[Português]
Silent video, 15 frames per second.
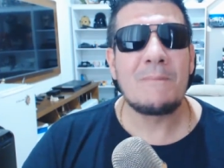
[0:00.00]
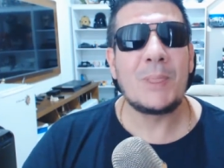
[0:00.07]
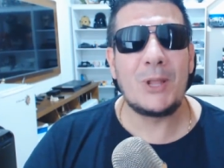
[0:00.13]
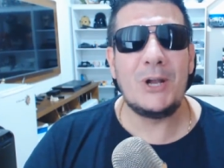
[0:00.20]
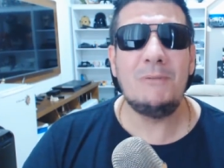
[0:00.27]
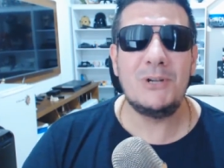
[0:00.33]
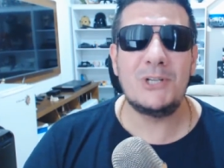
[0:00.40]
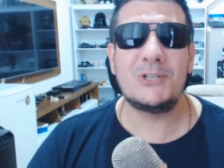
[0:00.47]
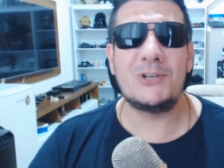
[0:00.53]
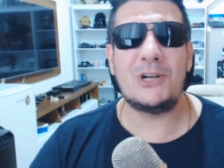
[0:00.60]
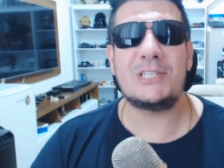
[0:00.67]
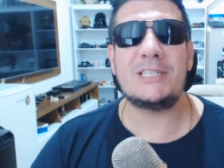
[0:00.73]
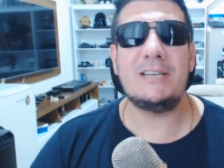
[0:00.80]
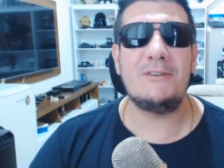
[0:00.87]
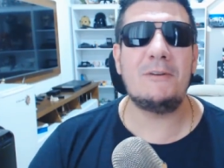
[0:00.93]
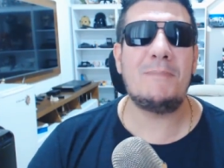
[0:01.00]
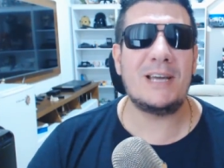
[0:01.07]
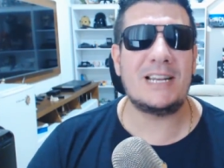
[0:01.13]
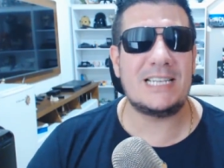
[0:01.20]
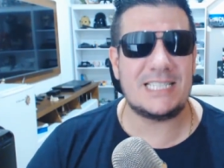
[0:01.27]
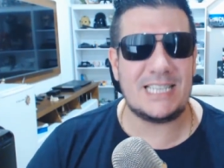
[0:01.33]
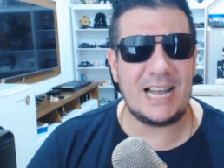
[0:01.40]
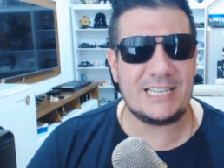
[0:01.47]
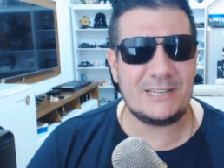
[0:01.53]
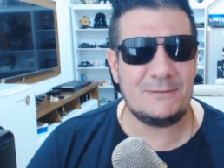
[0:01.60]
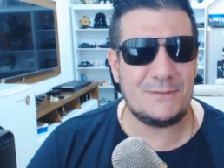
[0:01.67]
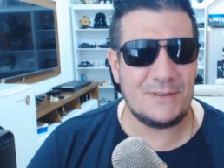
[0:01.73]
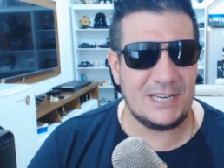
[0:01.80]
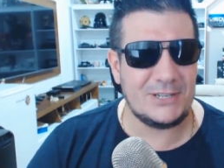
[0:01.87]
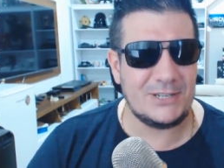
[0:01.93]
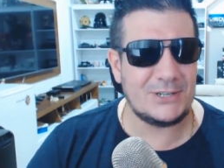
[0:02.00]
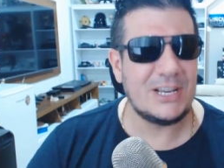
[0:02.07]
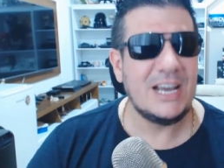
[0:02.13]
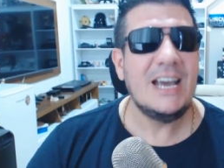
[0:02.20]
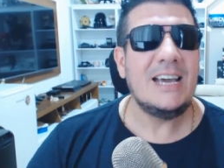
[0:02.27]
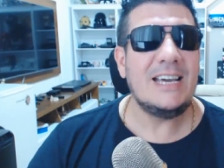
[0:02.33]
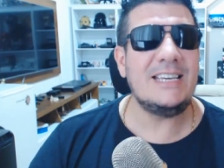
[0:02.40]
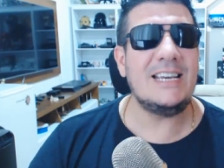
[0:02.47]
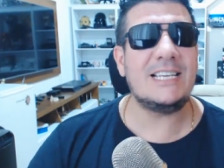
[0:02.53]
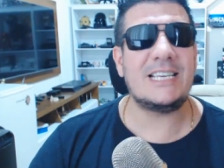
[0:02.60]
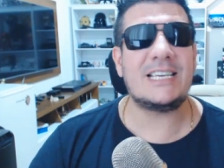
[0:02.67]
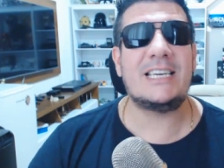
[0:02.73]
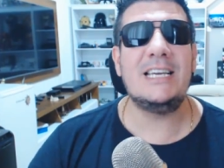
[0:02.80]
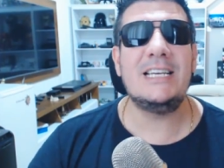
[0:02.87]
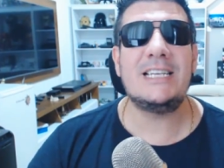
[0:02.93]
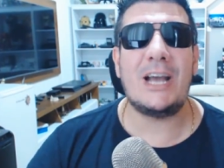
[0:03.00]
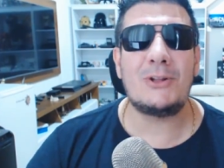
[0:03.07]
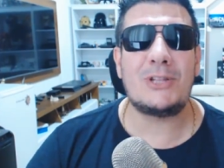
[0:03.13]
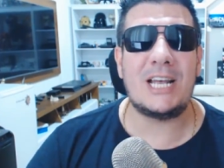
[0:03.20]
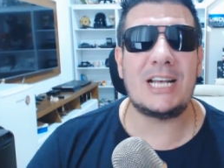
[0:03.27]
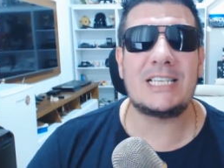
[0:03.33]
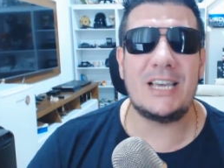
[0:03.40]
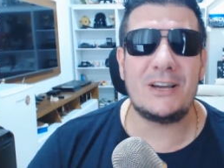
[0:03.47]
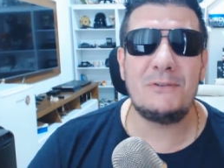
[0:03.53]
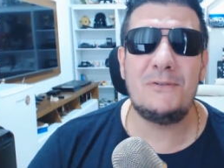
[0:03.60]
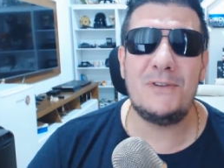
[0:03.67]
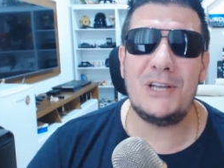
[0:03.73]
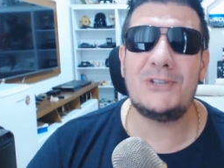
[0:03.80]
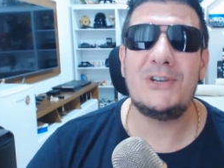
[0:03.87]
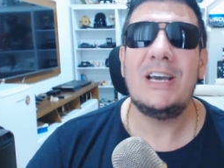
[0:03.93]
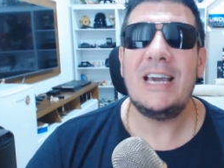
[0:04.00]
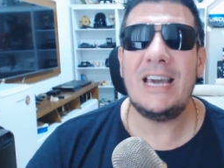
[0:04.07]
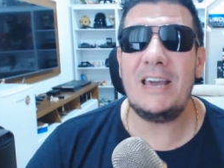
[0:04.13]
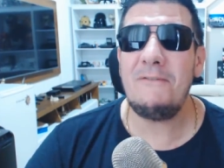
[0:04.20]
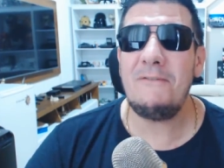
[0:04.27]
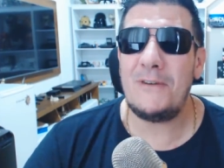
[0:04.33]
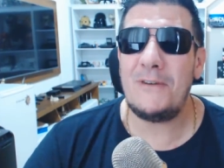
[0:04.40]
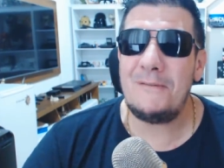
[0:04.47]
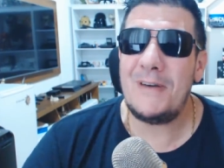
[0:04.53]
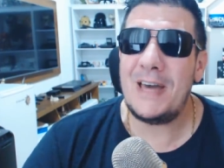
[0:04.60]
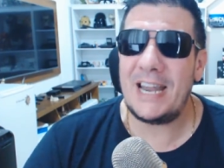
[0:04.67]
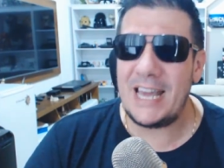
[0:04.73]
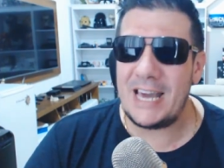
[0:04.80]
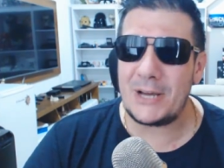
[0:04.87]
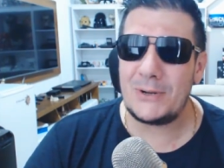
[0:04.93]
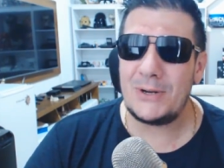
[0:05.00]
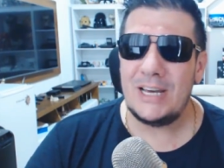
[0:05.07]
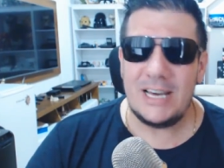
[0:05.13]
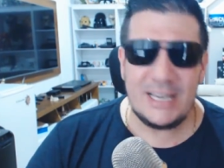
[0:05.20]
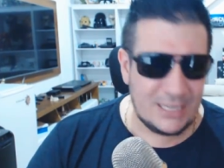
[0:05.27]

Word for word: Em 2018 teve apenas 7 vídeos e esse aqui já é o terceiro vídeo em fevereiro.